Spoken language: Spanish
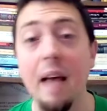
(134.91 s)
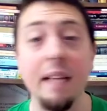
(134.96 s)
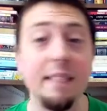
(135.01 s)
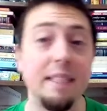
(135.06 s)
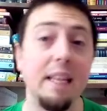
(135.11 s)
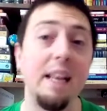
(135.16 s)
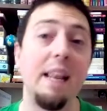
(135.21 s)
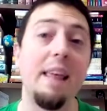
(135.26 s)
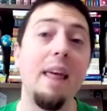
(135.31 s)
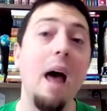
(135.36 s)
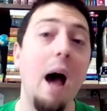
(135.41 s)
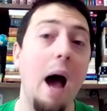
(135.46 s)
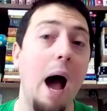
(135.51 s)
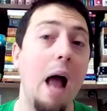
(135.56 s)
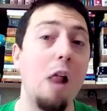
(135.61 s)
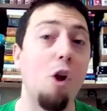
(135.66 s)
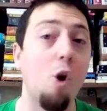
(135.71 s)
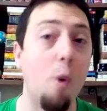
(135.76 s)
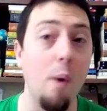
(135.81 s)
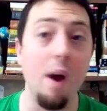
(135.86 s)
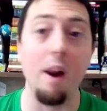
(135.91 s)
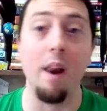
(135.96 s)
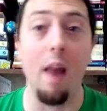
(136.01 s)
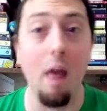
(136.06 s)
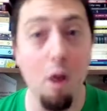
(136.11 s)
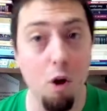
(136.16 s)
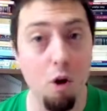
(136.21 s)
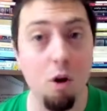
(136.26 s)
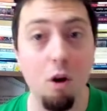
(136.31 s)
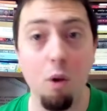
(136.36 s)
se le da al
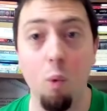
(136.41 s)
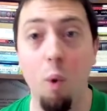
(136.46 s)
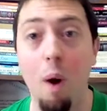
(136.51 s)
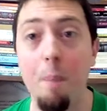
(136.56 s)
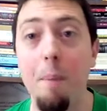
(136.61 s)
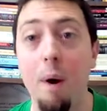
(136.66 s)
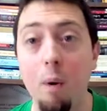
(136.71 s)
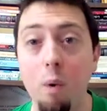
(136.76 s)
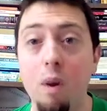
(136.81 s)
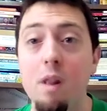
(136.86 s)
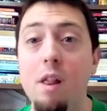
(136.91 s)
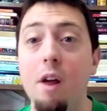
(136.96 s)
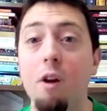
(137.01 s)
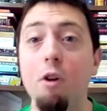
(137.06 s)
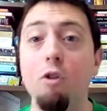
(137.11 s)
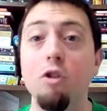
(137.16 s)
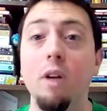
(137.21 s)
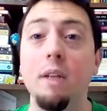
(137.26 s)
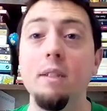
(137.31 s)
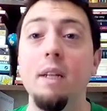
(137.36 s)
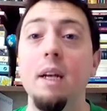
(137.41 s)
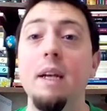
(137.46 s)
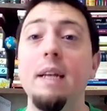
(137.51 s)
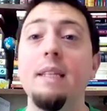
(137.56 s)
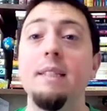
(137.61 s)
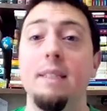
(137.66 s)
gobernador Juan Manuel de Rosas,